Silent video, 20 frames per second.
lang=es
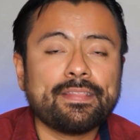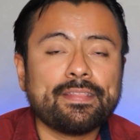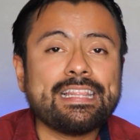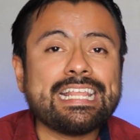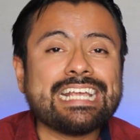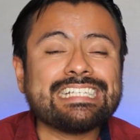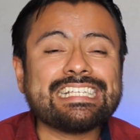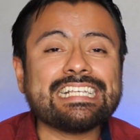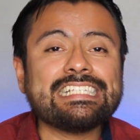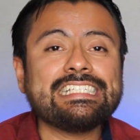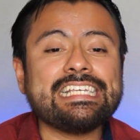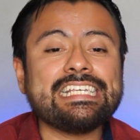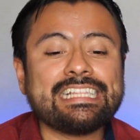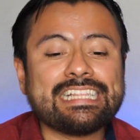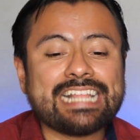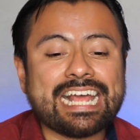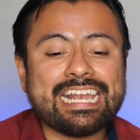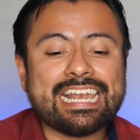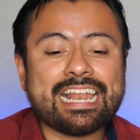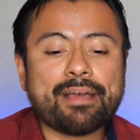
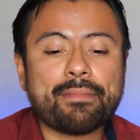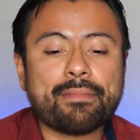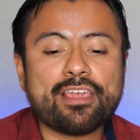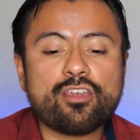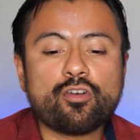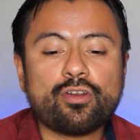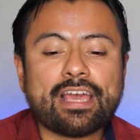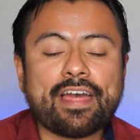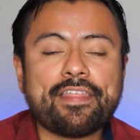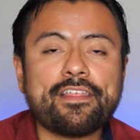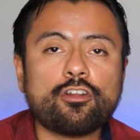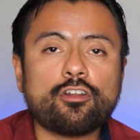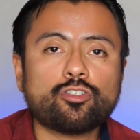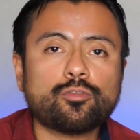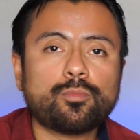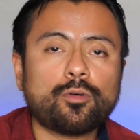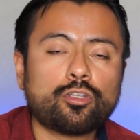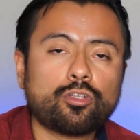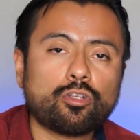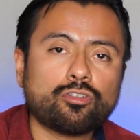necesitan la mayoría de
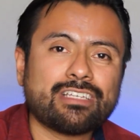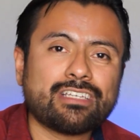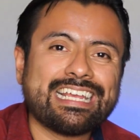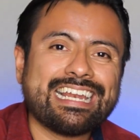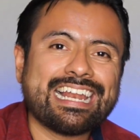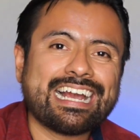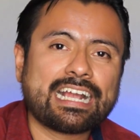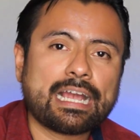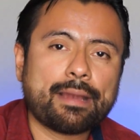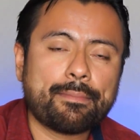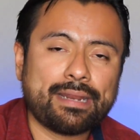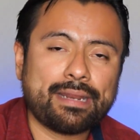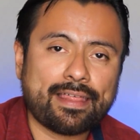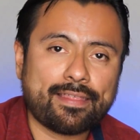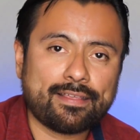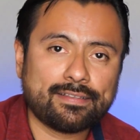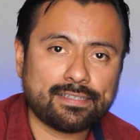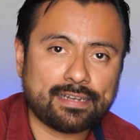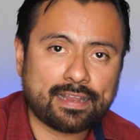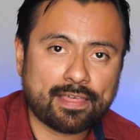los votos en la
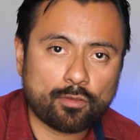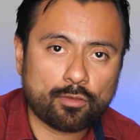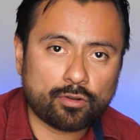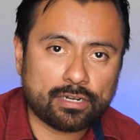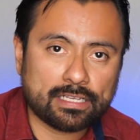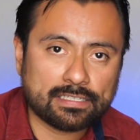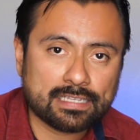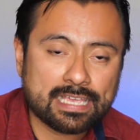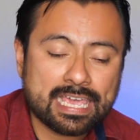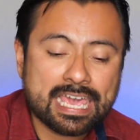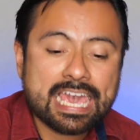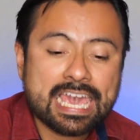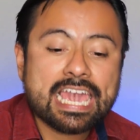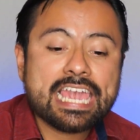Cámara de Senadores.